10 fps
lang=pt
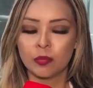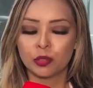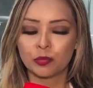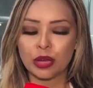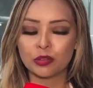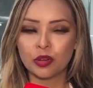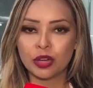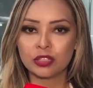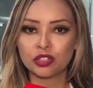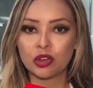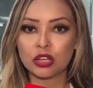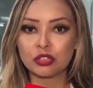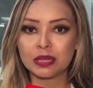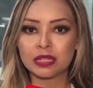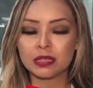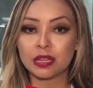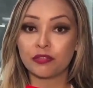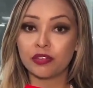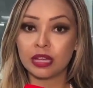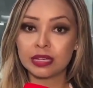Muito boa noite, ótima
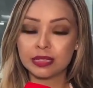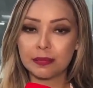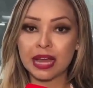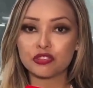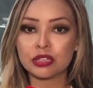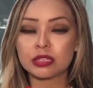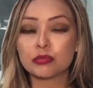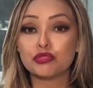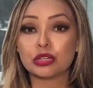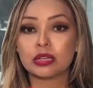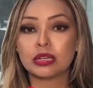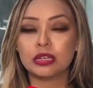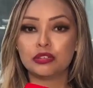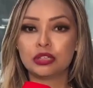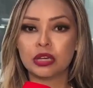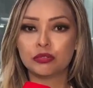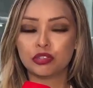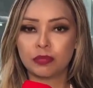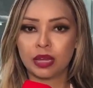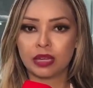sexta-feira. As imagens são de Cristiano
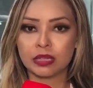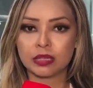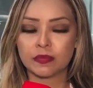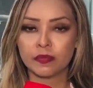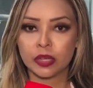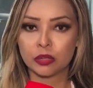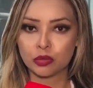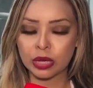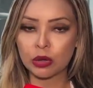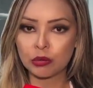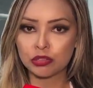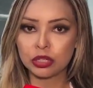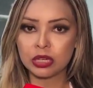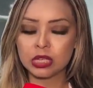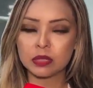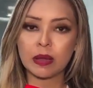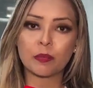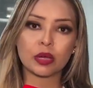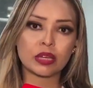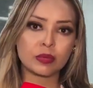Ximenes. Eu sou Carol Dias para
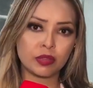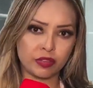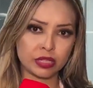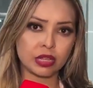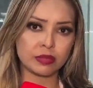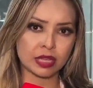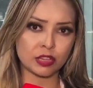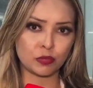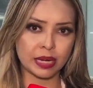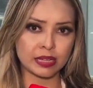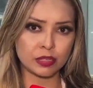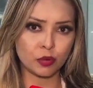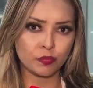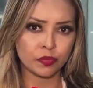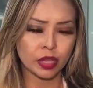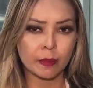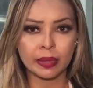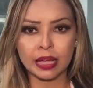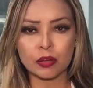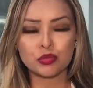o portal ITV CM7 Brasil.
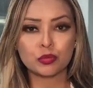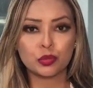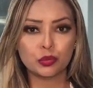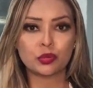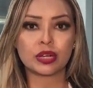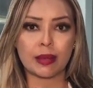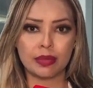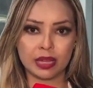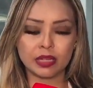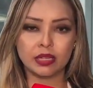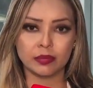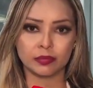Manaus e o mundo cabem aqui.